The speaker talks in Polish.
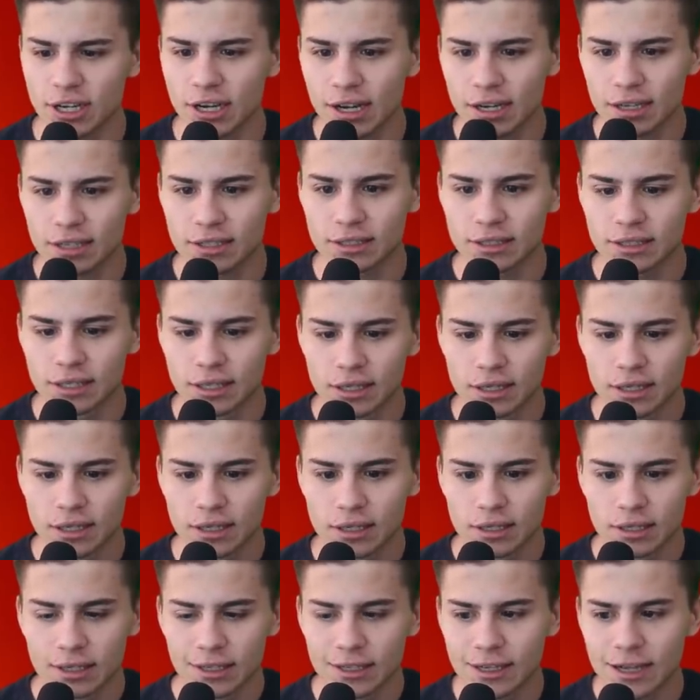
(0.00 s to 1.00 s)
hak?
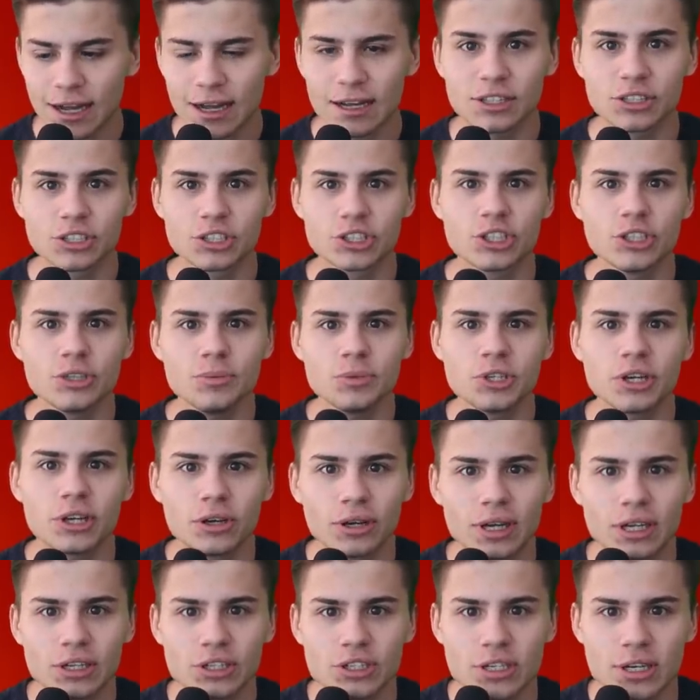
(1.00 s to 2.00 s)
Hak, z czym się
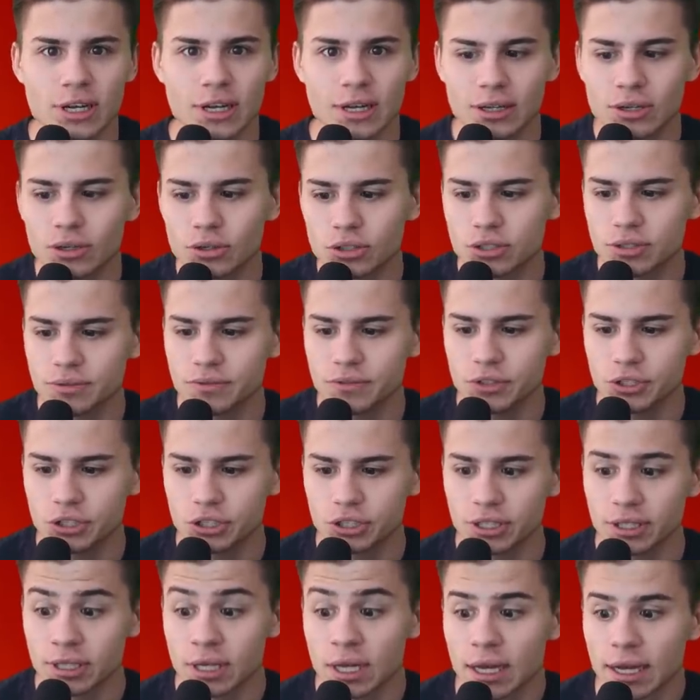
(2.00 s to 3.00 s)
kojarzy hak?
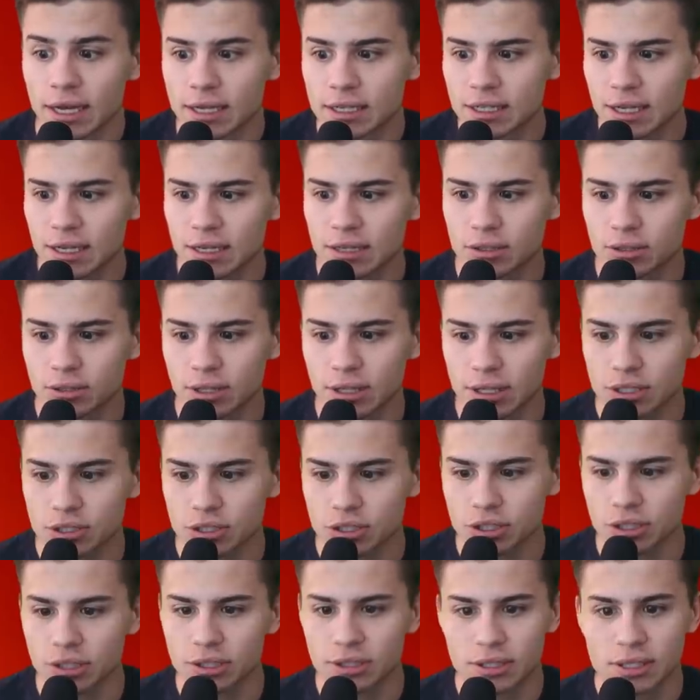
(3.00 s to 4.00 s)
Oczywiście hak
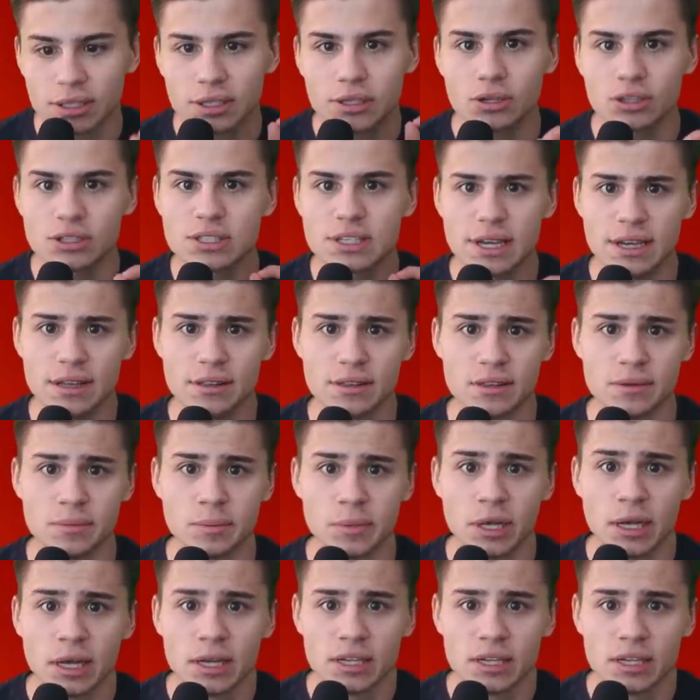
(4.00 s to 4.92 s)
kojarzy się tylko z jednym,